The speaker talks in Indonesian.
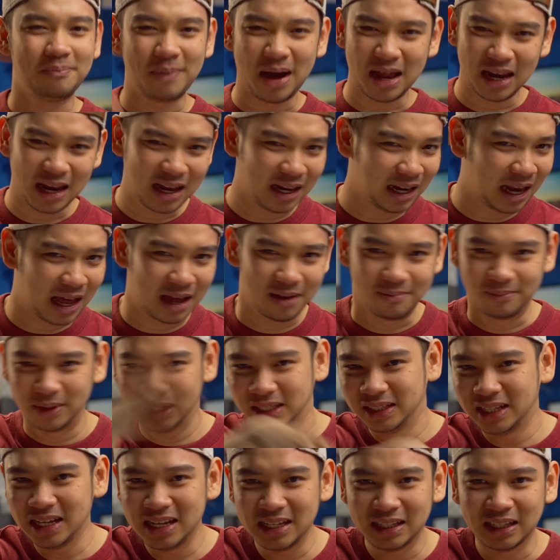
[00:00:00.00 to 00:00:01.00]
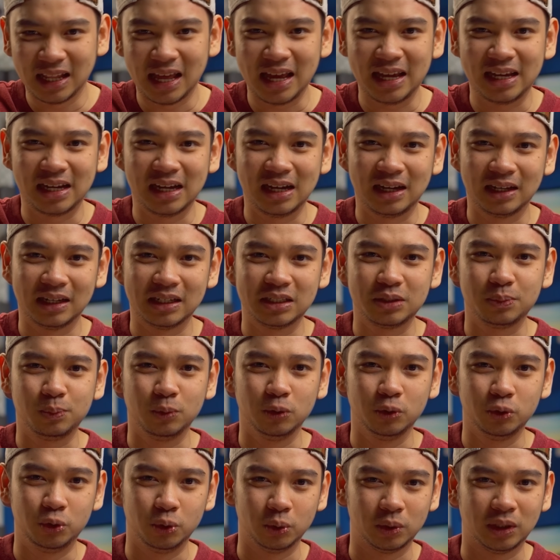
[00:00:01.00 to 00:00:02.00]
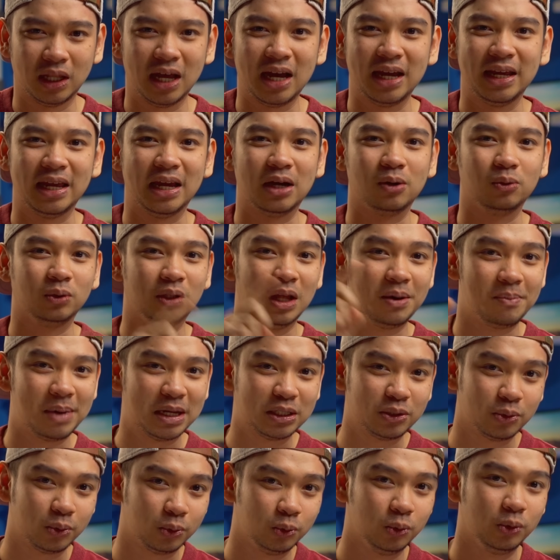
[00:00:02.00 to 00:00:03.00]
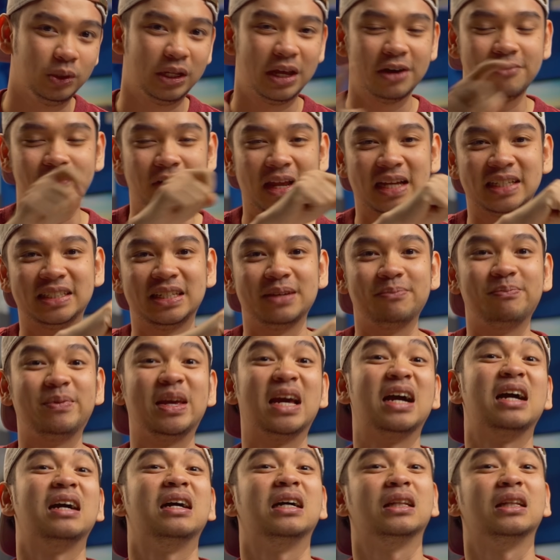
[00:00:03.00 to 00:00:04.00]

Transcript: kepalang lah, mending naik ke kelas 10 juta yang udah masuk dunia flagship yang